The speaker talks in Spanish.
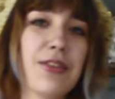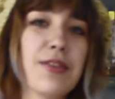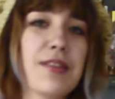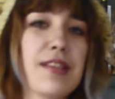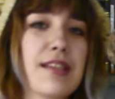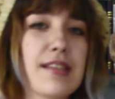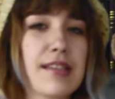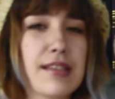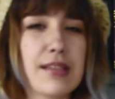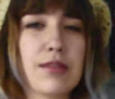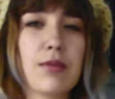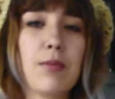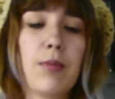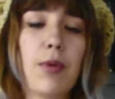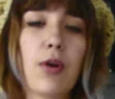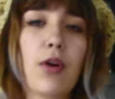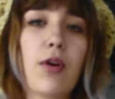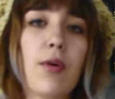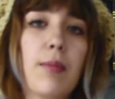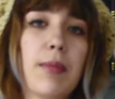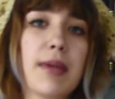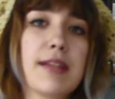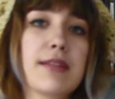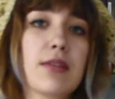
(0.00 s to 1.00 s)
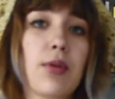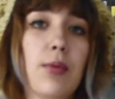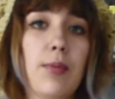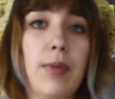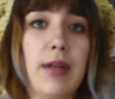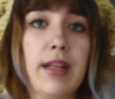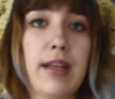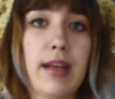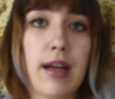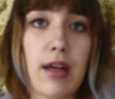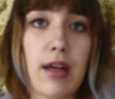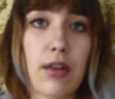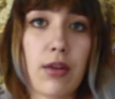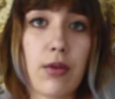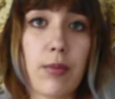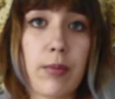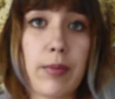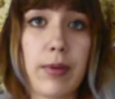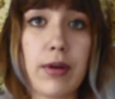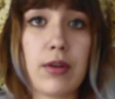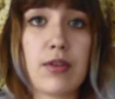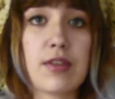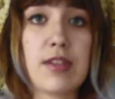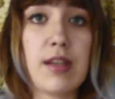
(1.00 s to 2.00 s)
Entonces es un poco más
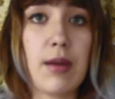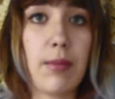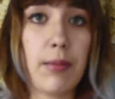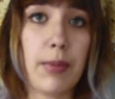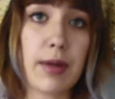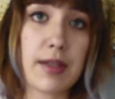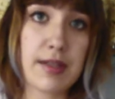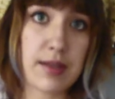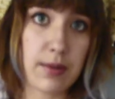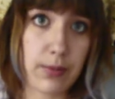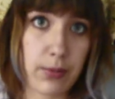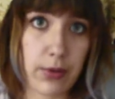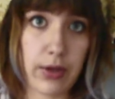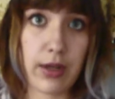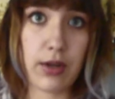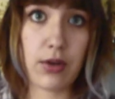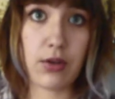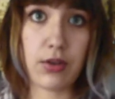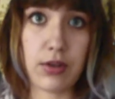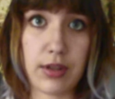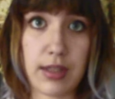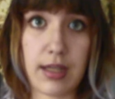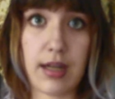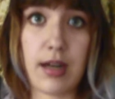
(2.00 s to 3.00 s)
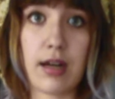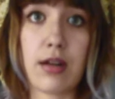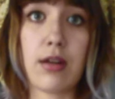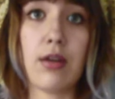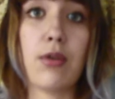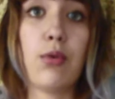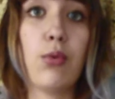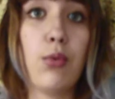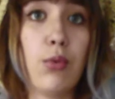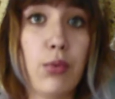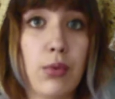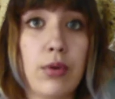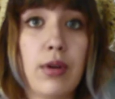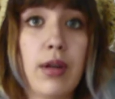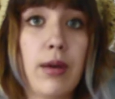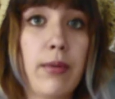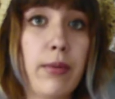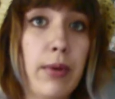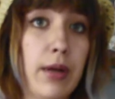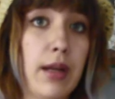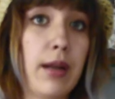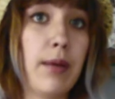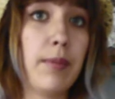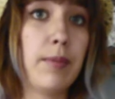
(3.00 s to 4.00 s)
complicado, pero siempre se puede encontrar
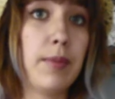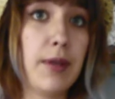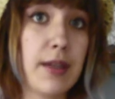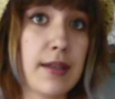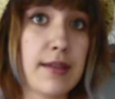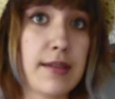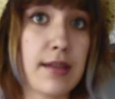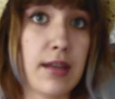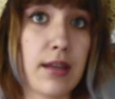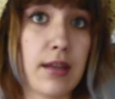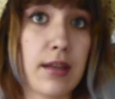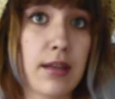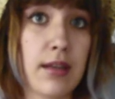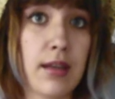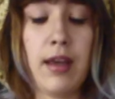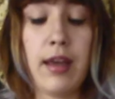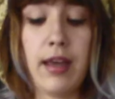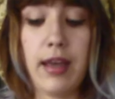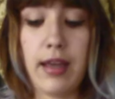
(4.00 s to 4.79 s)
una buena pieza.